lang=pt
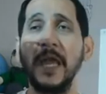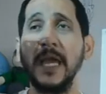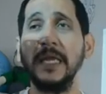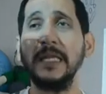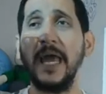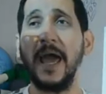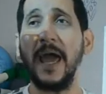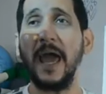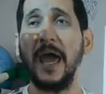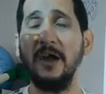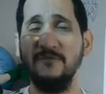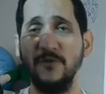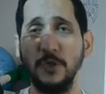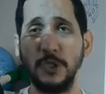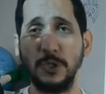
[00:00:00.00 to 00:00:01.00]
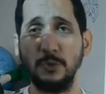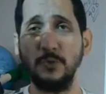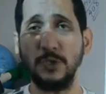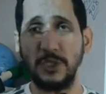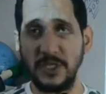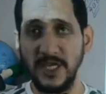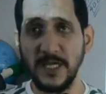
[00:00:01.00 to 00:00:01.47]
né, eu vou
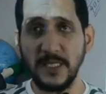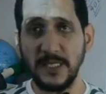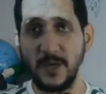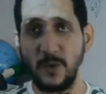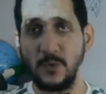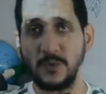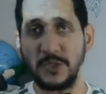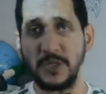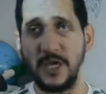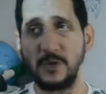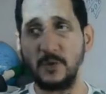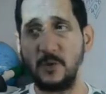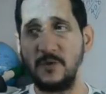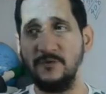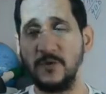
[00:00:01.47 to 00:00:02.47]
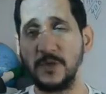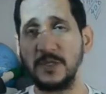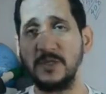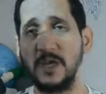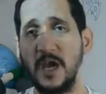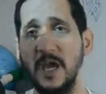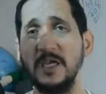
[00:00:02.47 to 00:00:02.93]
discutir esse conceito com
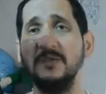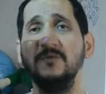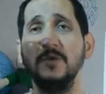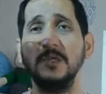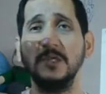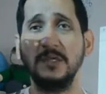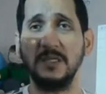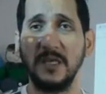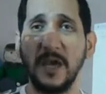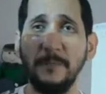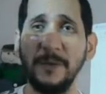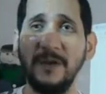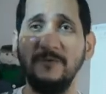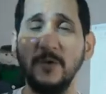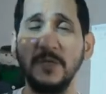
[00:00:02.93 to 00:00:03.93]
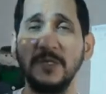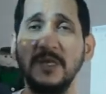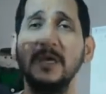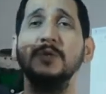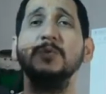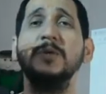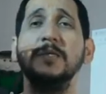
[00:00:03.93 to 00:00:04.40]
vocês, vou dizer para
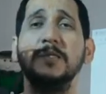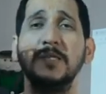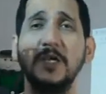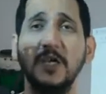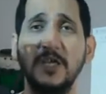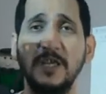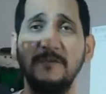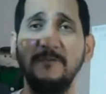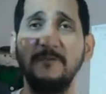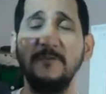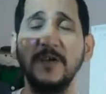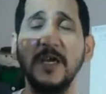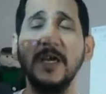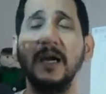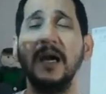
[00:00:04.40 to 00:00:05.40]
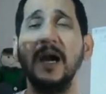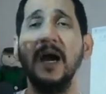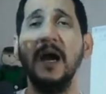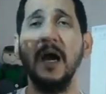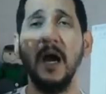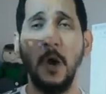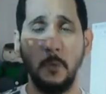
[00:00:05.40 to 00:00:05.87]
vocês o que
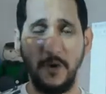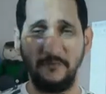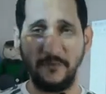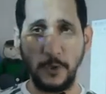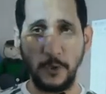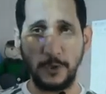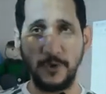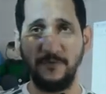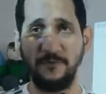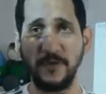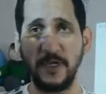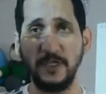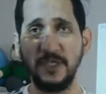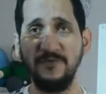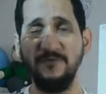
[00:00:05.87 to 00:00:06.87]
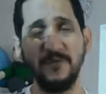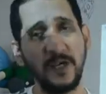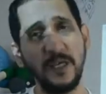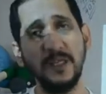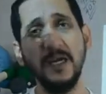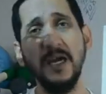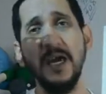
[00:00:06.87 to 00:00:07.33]
significa uma filosofia de
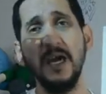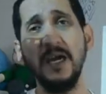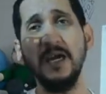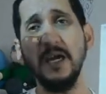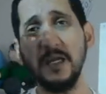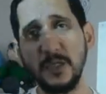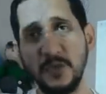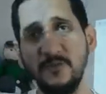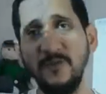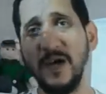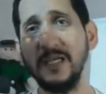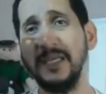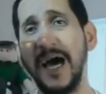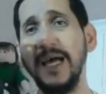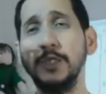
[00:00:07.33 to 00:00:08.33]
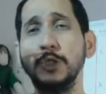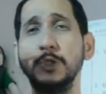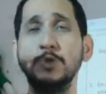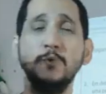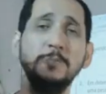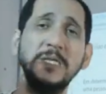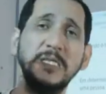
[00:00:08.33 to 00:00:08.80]
vida e isso vai dar
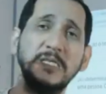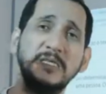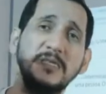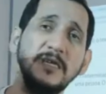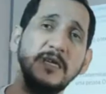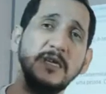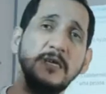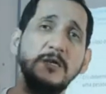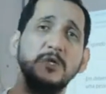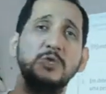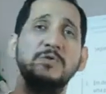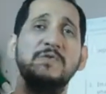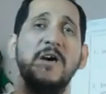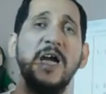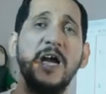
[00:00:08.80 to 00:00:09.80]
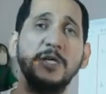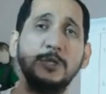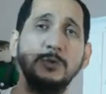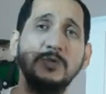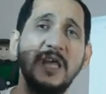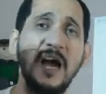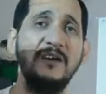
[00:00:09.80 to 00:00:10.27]
subsídio, vai
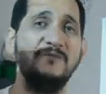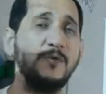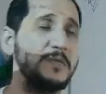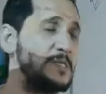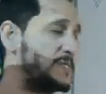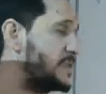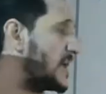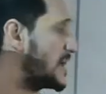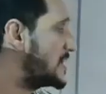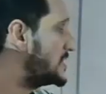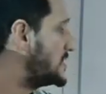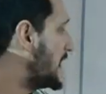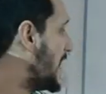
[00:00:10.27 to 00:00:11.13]
ajudar vocês